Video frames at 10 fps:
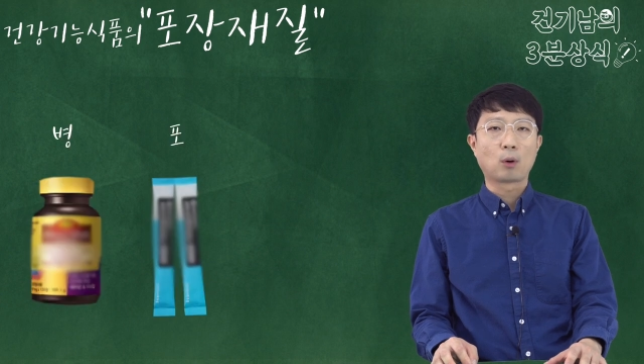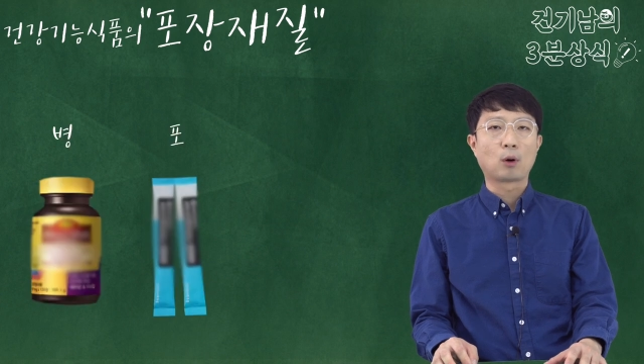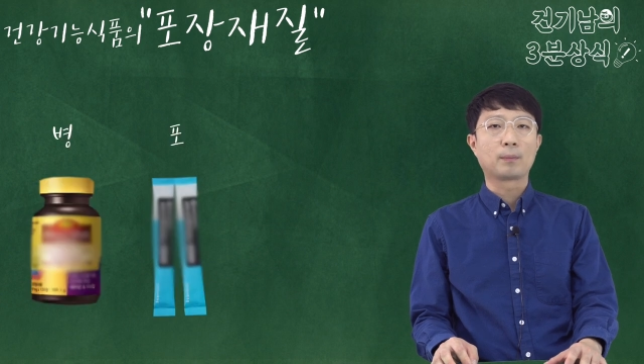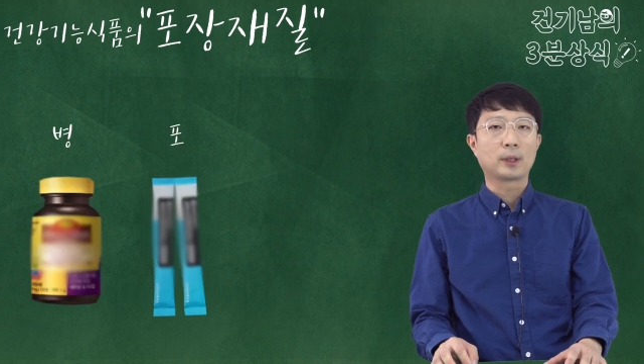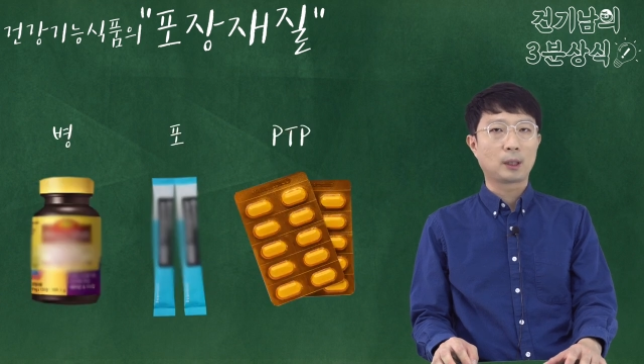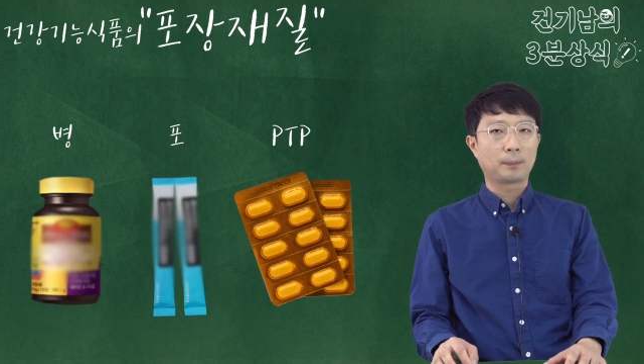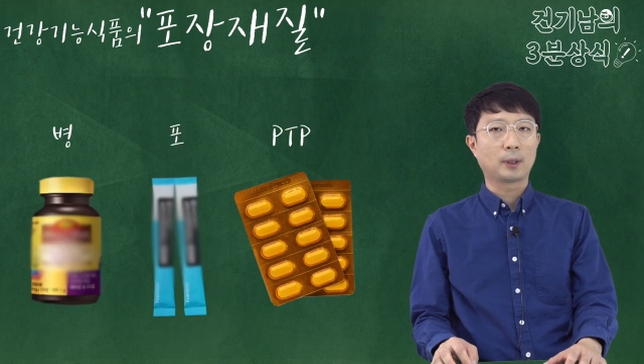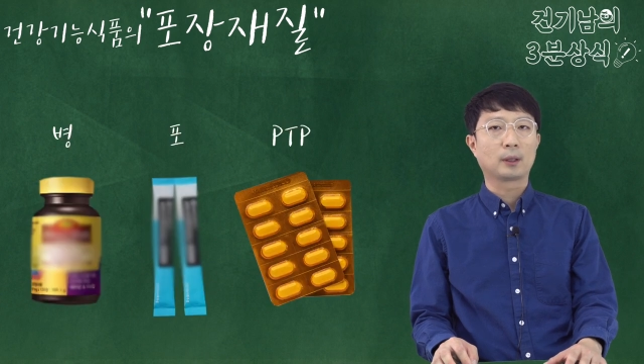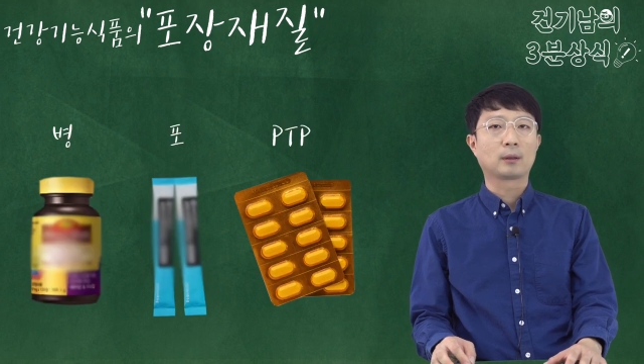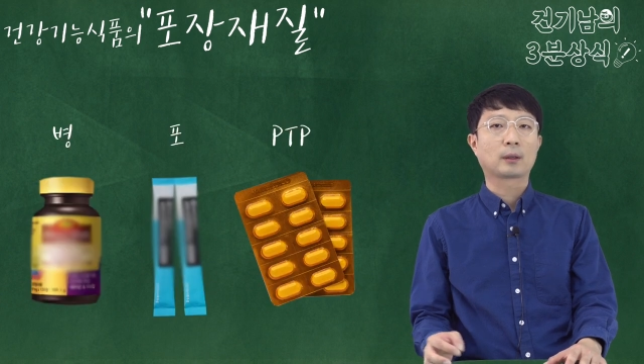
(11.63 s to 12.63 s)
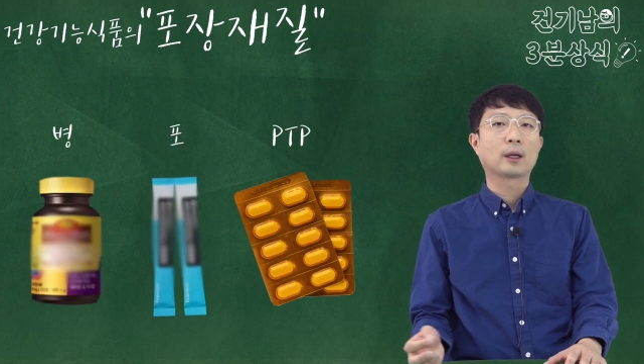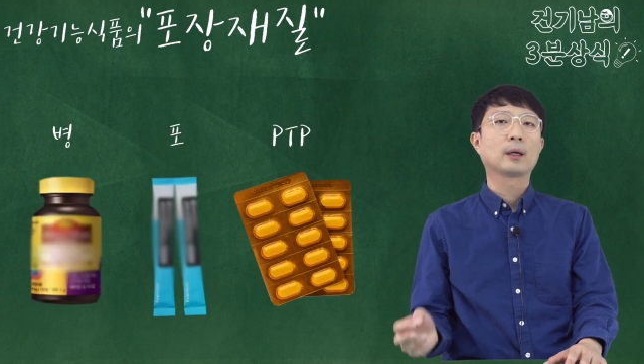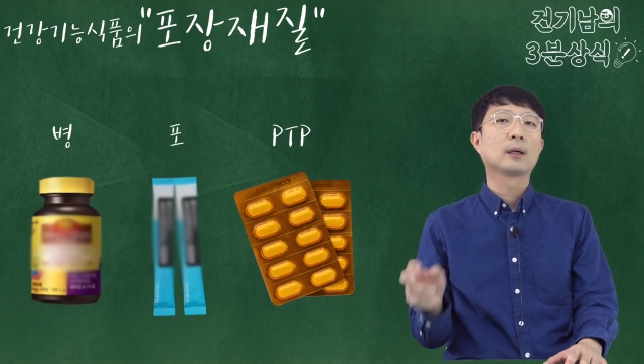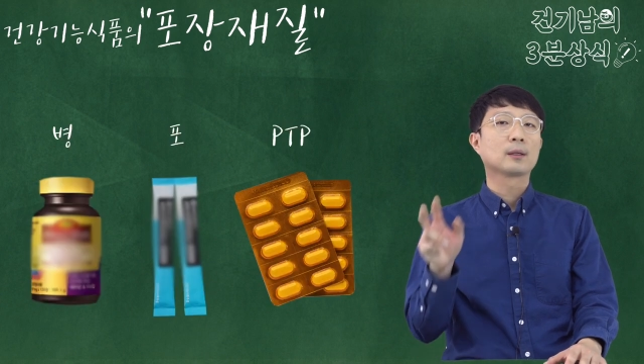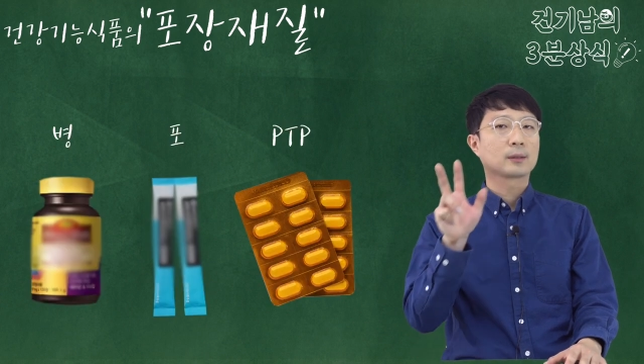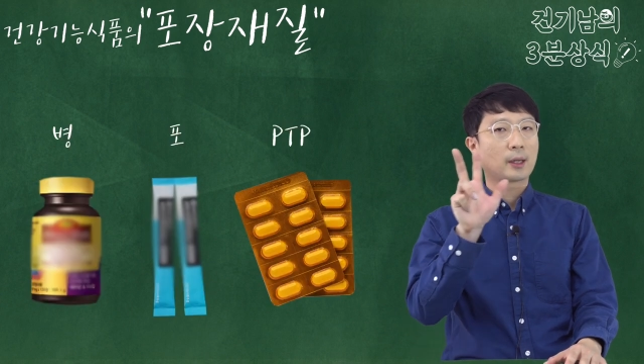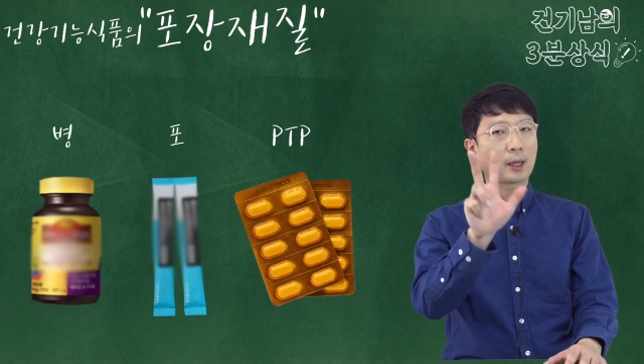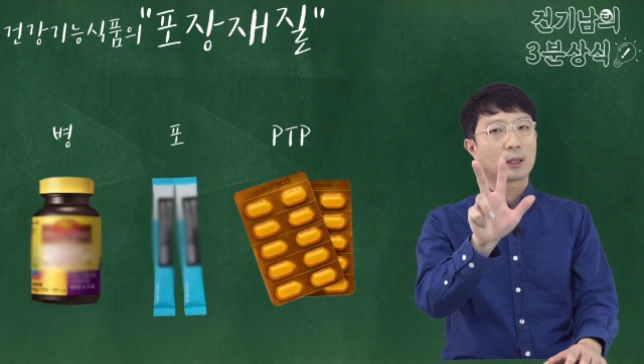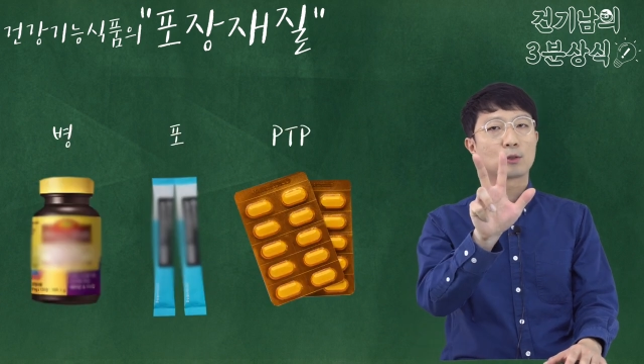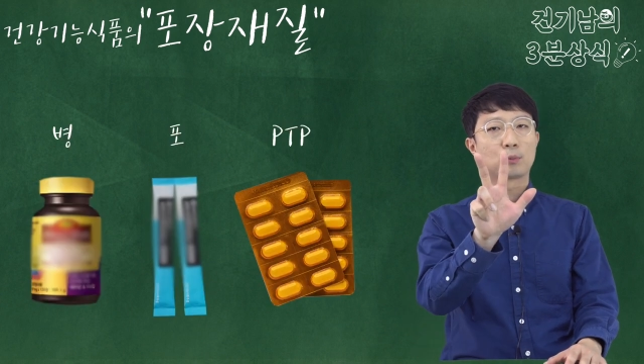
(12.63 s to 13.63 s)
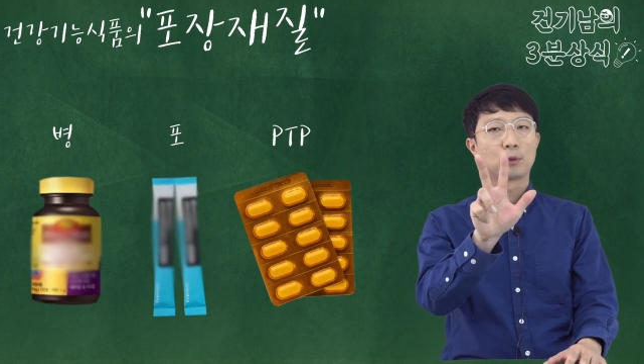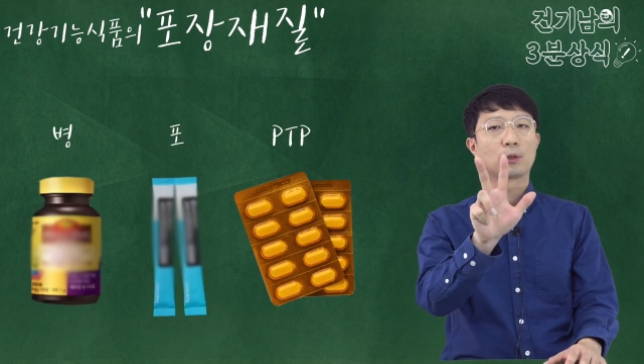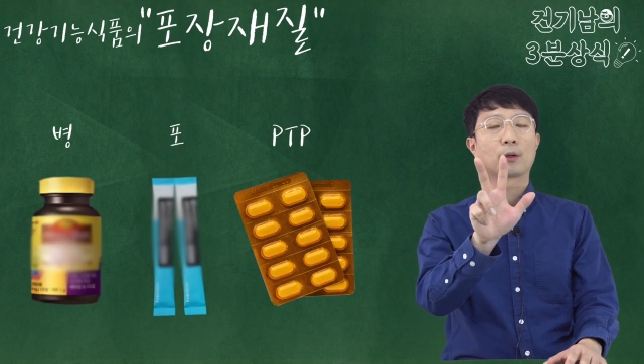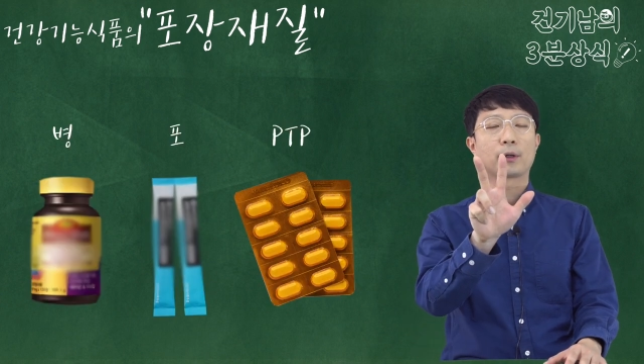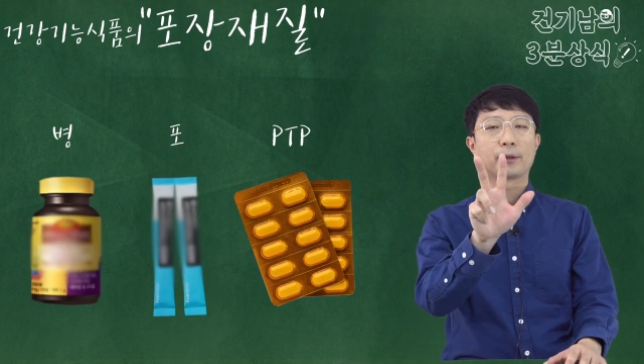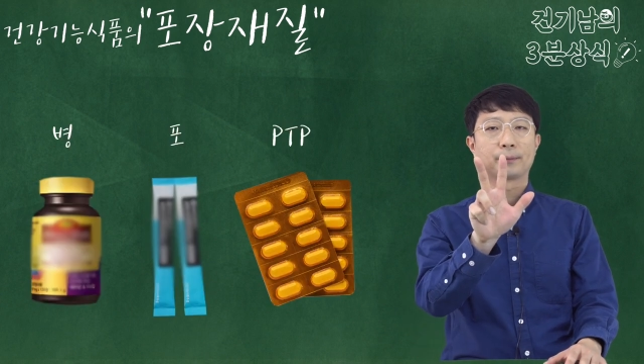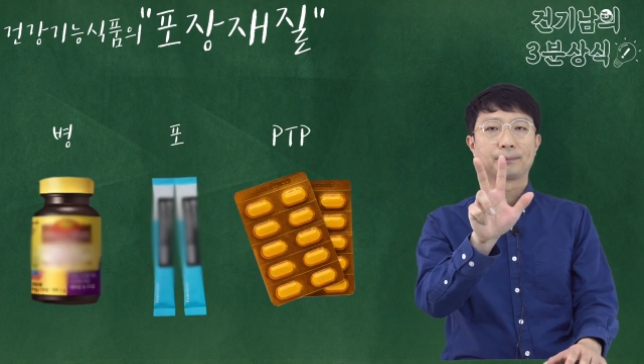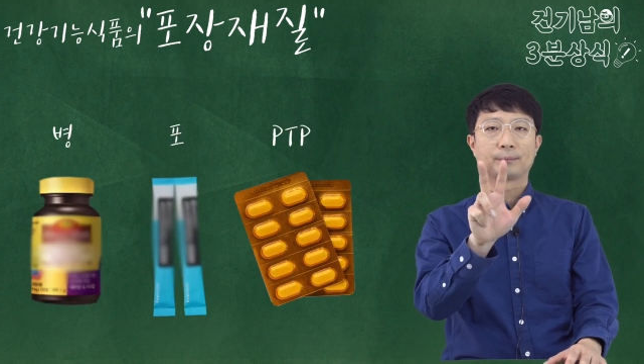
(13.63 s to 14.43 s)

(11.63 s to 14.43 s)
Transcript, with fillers: 포, PTP 이렇게 세 가지로 분류되고요